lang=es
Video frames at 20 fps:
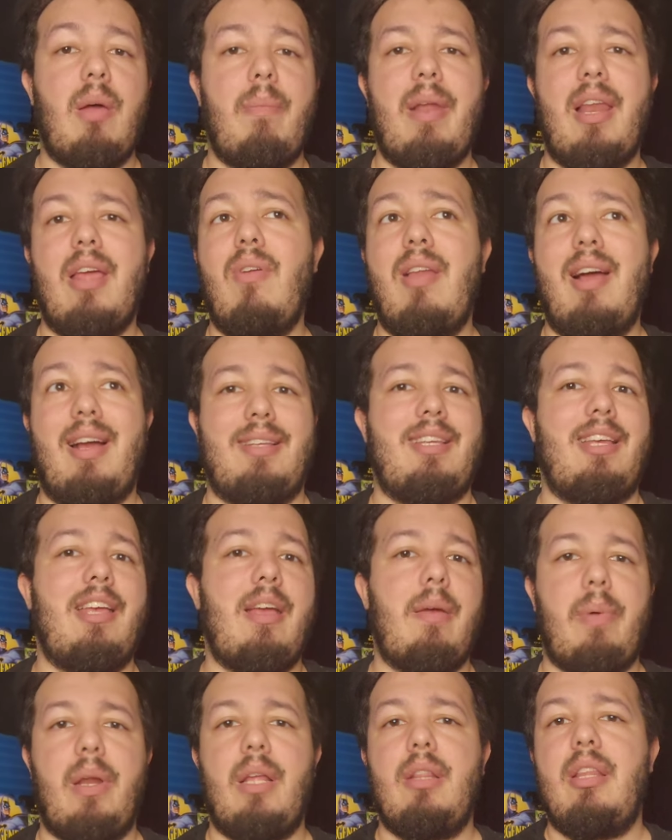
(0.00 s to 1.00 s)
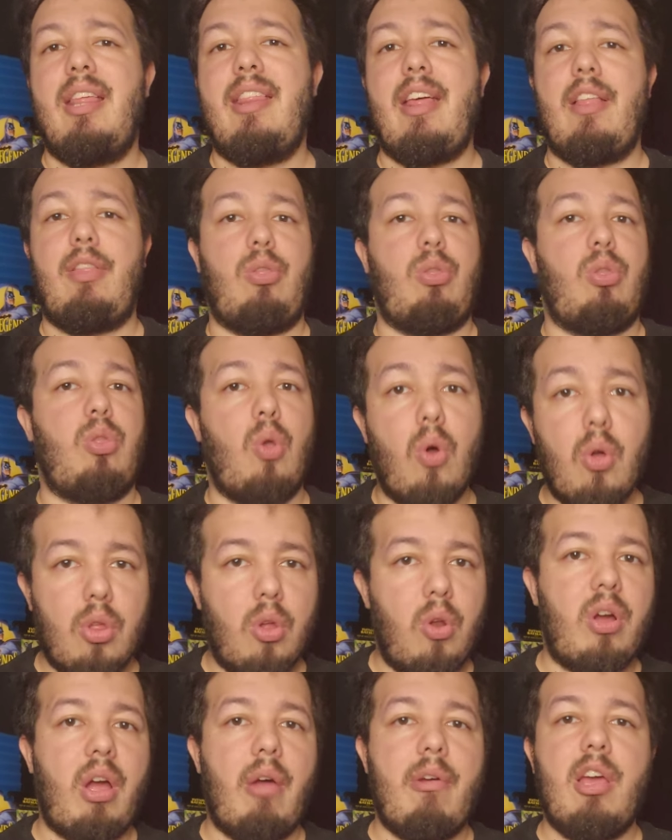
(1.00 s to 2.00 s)
una película que se desprende de
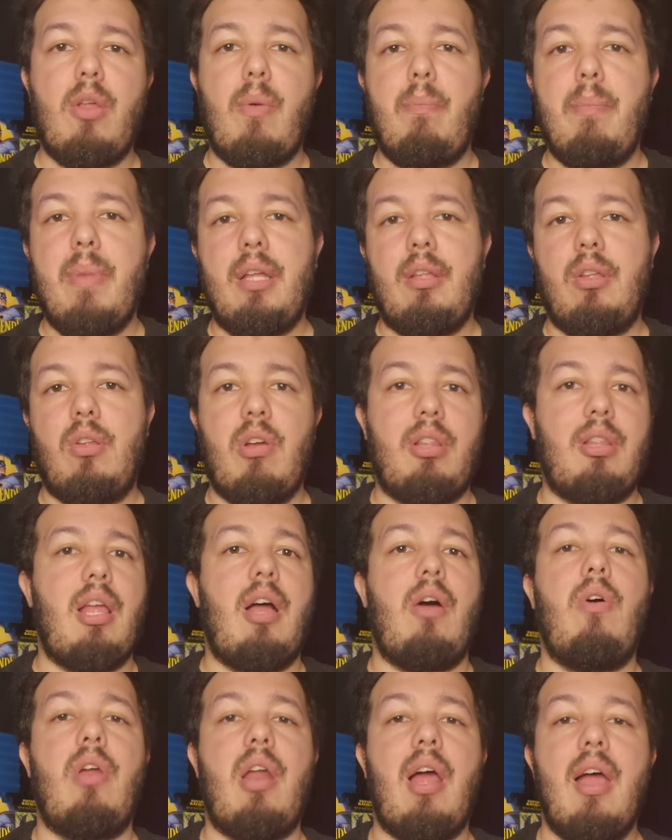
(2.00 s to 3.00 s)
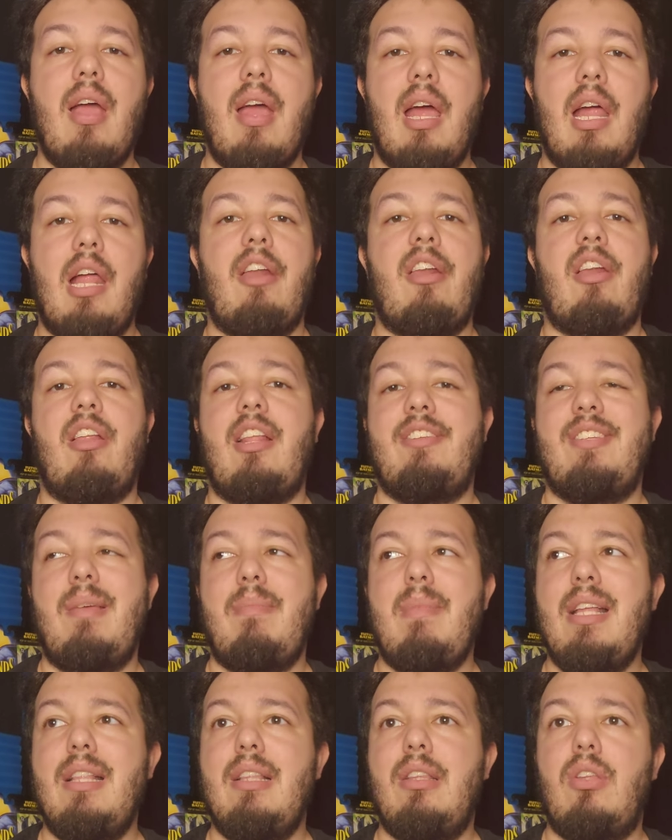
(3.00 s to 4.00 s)
todo lo que habíamos visto hasta ahora en el
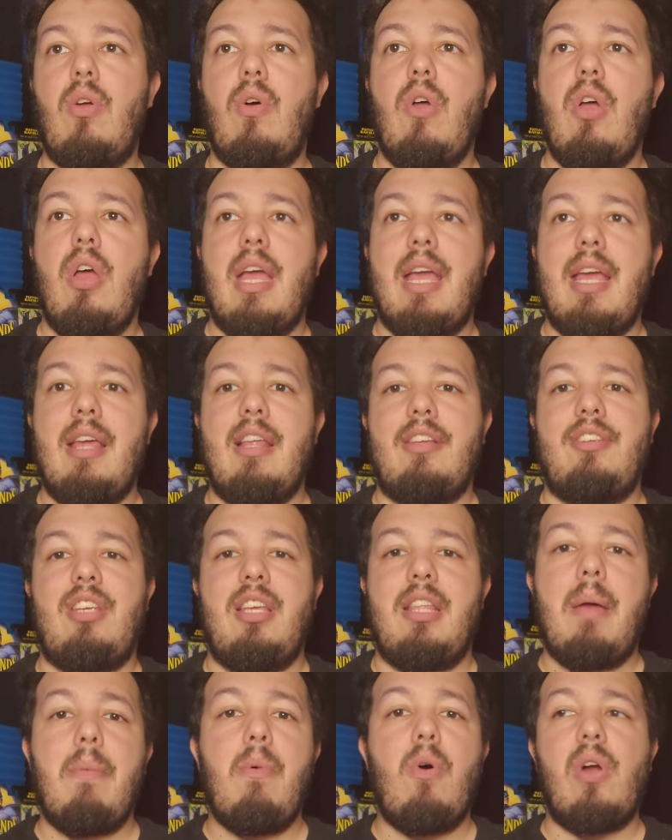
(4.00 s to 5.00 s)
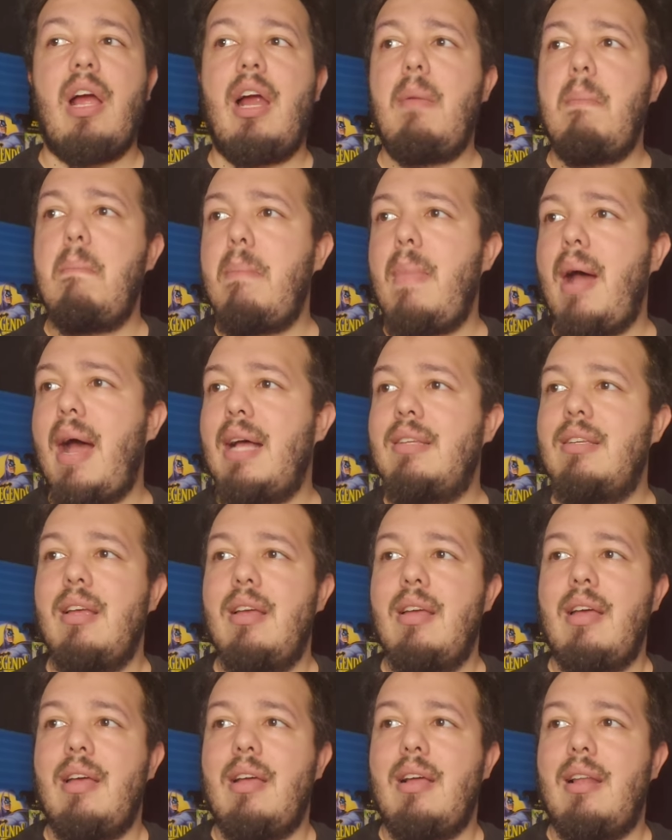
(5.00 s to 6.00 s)
Renacimiento y decide evocar más
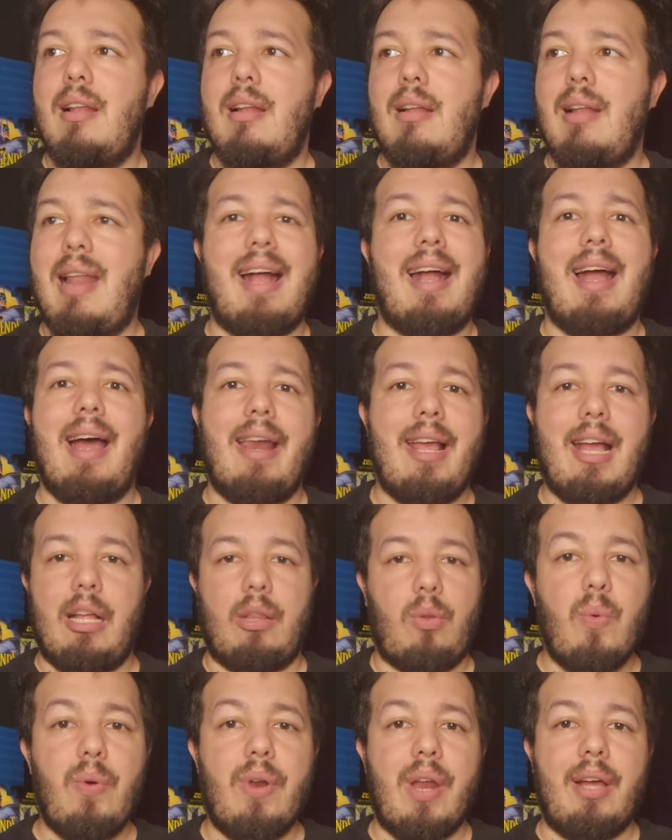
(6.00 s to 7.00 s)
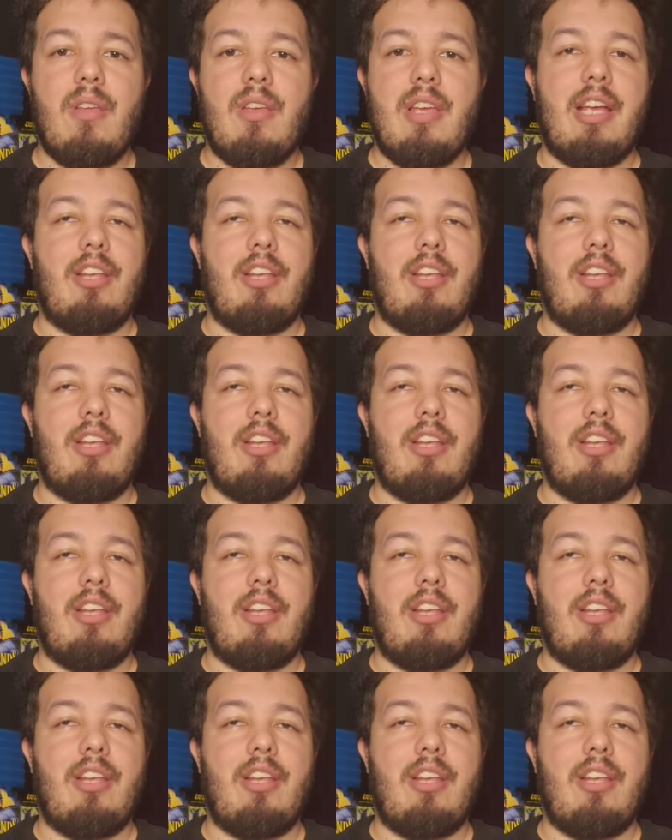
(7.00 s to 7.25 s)
las caricaturas.